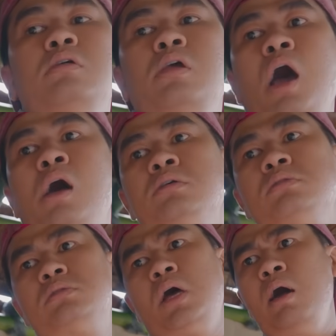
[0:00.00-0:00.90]
Ya,
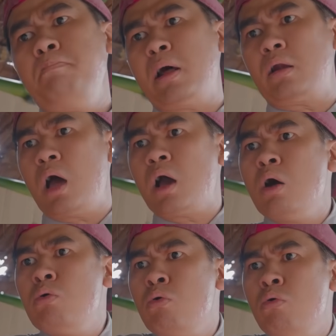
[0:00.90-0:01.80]
sabarlah
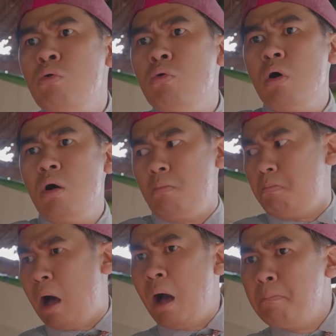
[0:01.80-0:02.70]
kau.
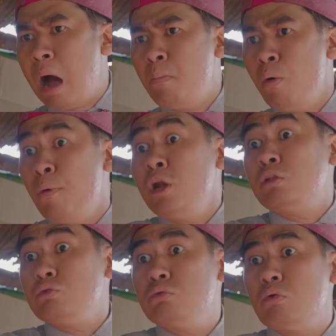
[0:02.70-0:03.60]
Mama pun
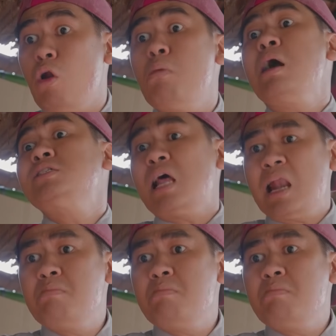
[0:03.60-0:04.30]
itu kalau masak